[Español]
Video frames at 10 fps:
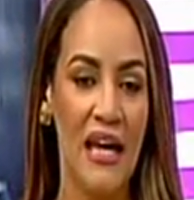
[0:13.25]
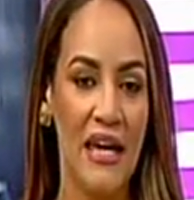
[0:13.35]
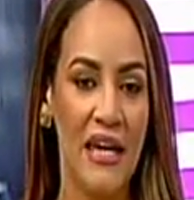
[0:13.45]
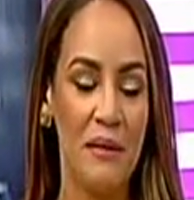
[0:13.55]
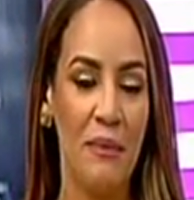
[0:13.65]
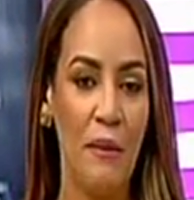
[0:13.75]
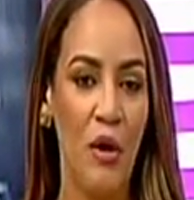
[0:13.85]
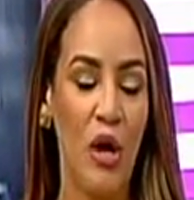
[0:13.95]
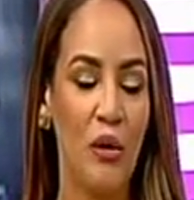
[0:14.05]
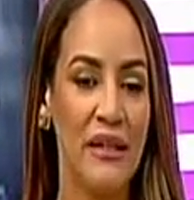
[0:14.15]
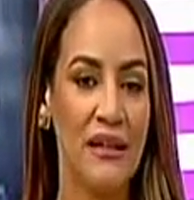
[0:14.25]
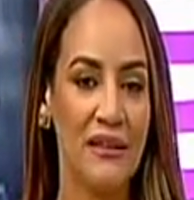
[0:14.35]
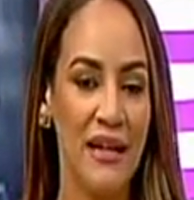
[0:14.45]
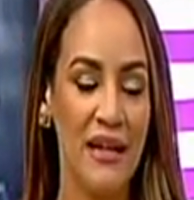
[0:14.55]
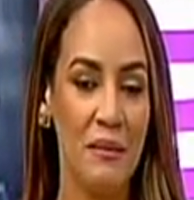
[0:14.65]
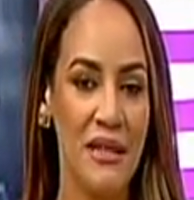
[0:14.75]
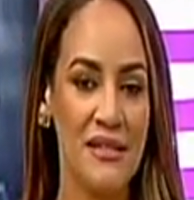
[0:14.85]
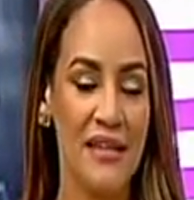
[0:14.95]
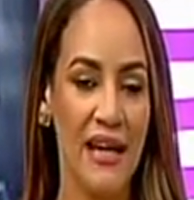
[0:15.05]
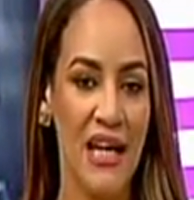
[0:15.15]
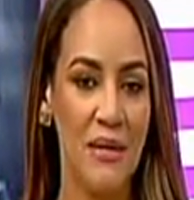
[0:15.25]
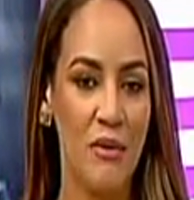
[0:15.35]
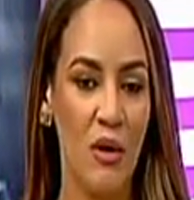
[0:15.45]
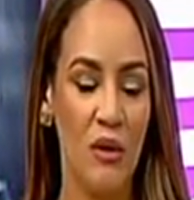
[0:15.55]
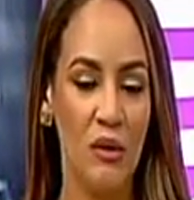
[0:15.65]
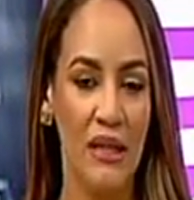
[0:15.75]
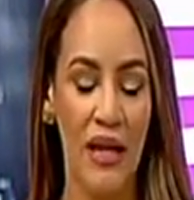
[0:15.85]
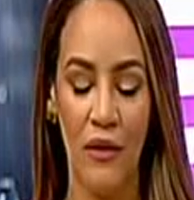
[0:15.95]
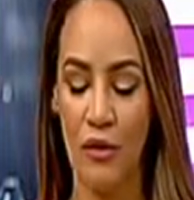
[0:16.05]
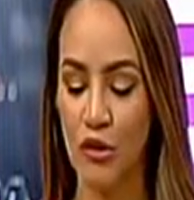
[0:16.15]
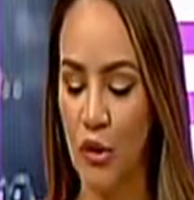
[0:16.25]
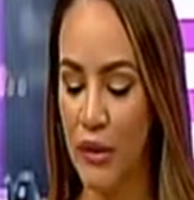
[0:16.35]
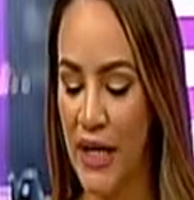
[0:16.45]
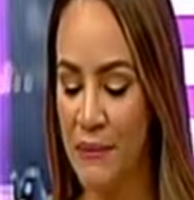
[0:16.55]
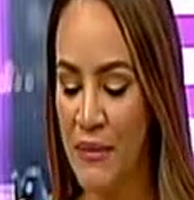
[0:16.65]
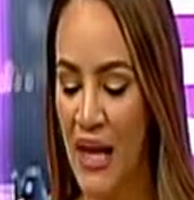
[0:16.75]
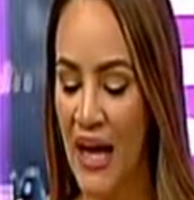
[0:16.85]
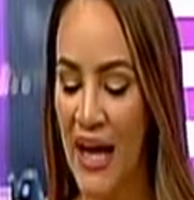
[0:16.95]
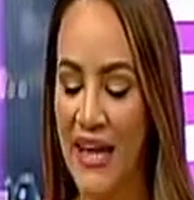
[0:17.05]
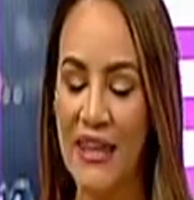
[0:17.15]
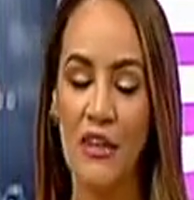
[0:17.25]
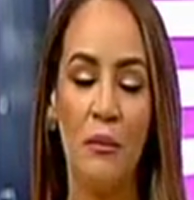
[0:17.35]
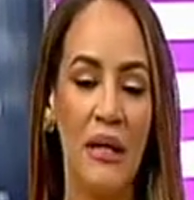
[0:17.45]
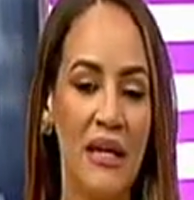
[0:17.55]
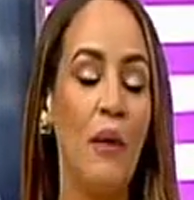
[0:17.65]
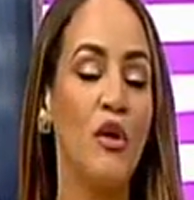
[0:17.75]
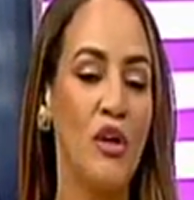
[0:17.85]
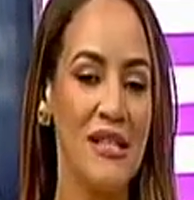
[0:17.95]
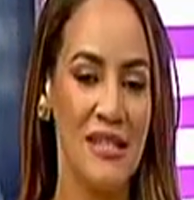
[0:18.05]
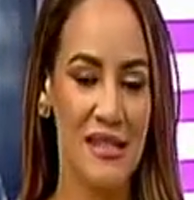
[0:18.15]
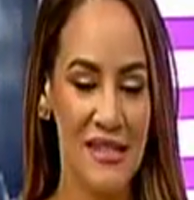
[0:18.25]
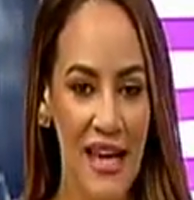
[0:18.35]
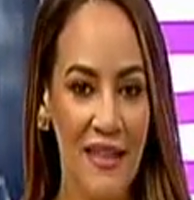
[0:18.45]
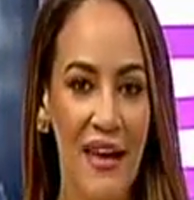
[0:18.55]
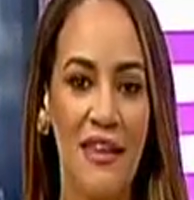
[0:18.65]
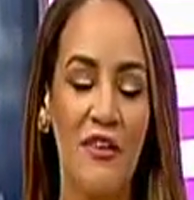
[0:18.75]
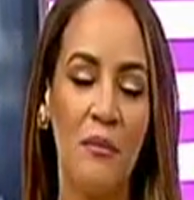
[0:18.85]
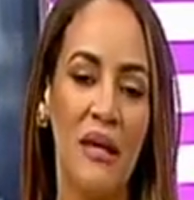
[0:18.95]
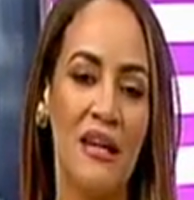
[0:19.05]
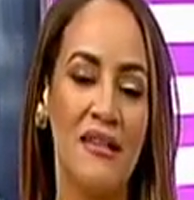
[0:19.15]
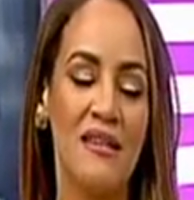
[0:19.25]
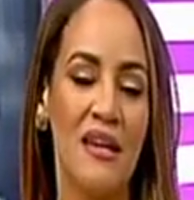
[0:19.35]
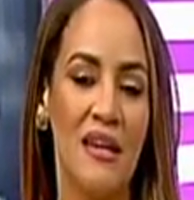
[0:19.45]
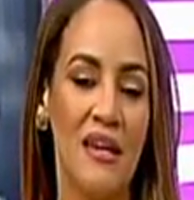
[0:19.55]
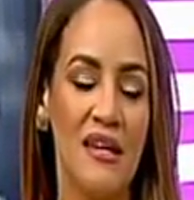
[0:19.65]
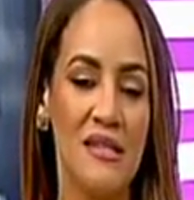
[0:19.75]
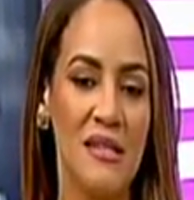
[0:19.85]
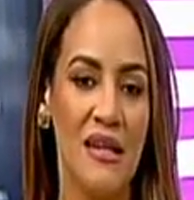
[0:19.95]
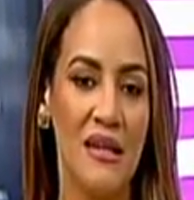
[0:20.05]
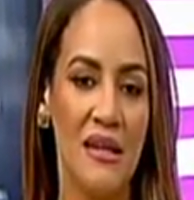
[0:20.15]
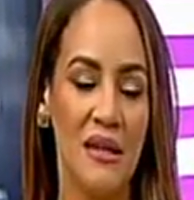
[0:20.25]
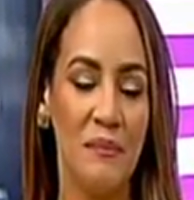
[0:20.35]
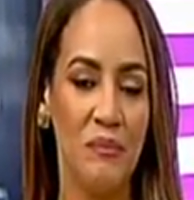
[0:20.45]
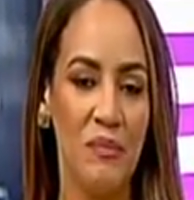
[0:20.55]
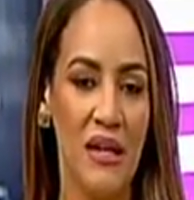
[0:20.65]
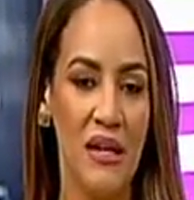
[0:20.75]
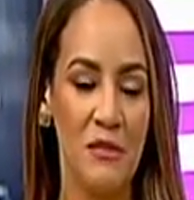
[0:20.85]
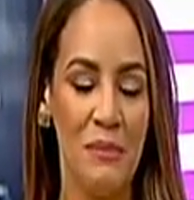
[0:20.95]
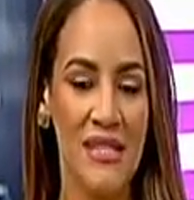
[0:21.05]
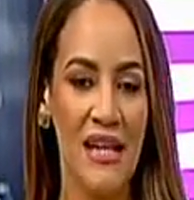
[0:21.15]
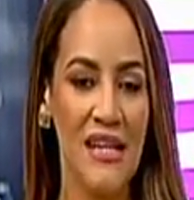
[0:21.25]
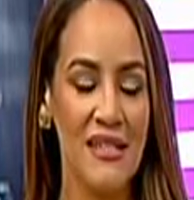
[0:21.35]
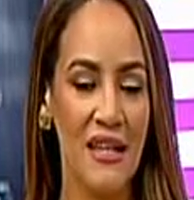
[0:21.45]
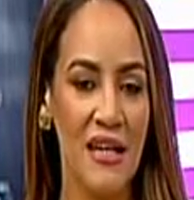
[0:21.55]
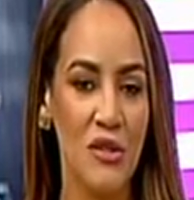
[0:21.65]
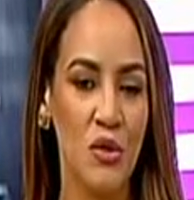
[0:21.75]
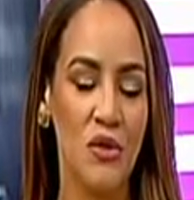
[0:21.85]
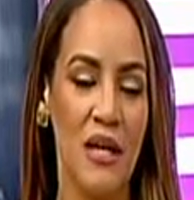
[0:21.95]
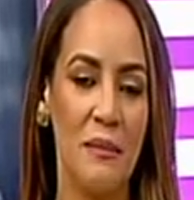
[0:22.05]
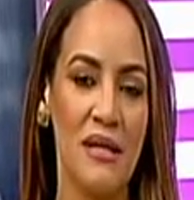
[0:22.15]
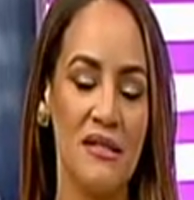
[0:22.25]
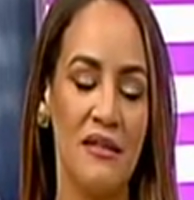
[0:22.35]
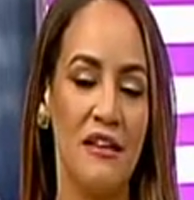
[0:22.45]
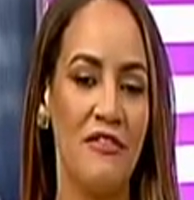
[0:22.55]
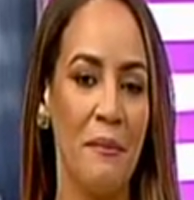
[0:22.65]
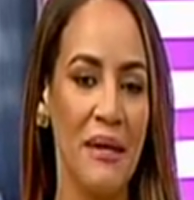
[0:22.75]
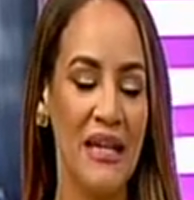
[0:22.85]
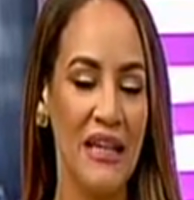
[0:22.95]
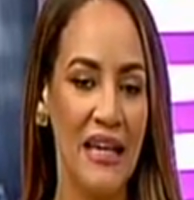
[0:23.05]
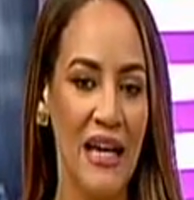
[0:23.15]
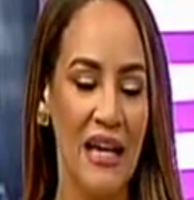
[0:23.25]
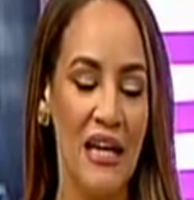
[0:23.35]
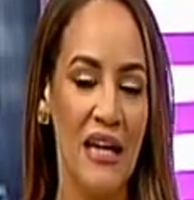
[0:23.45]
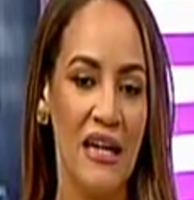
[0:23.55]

eh, vamos a conectar vía Skype con la doctora Haide Domínguez, bueno, licenciada Jaide Domínguez, que es eh, especialista en estos temas de familia,